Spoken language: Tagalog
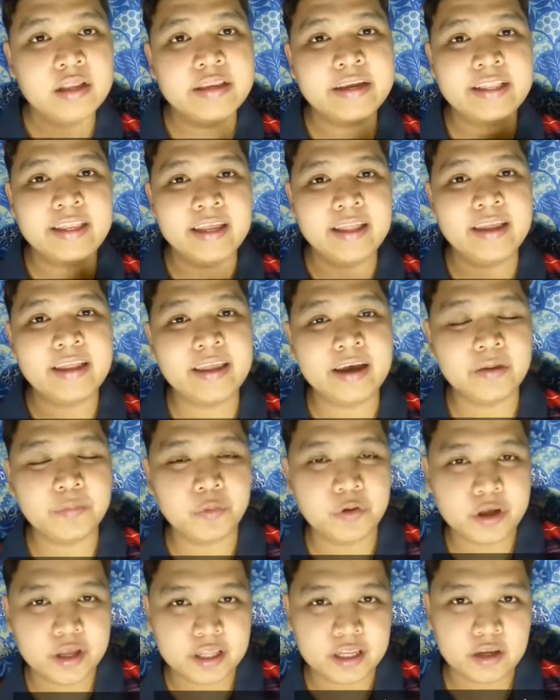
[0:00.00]
Nade-detect
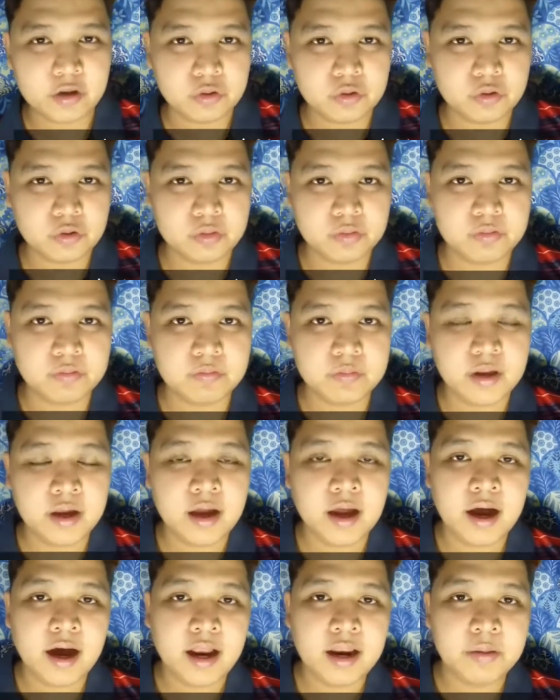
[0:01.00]
po yan ni YouTube.
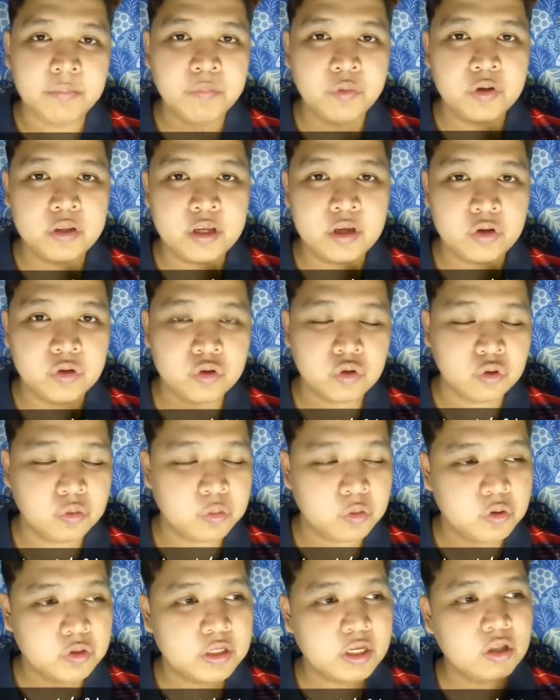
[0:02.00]
Alam po ni
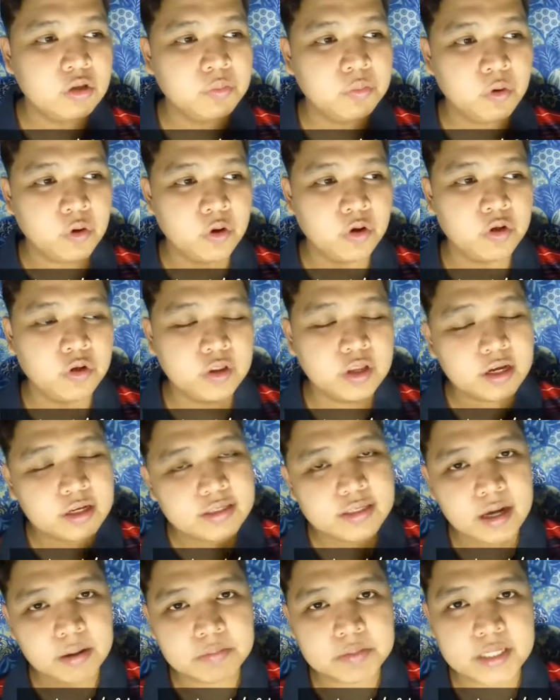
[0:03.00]
YouTube kung sino po yung
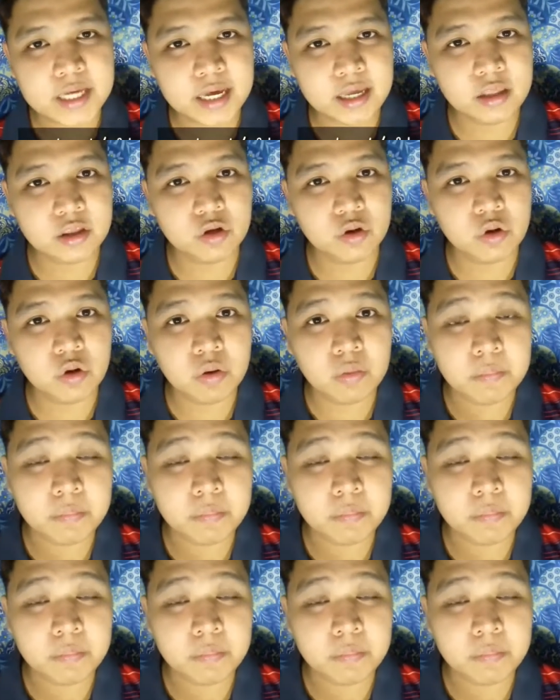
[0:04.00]
nag-sub sa inyo,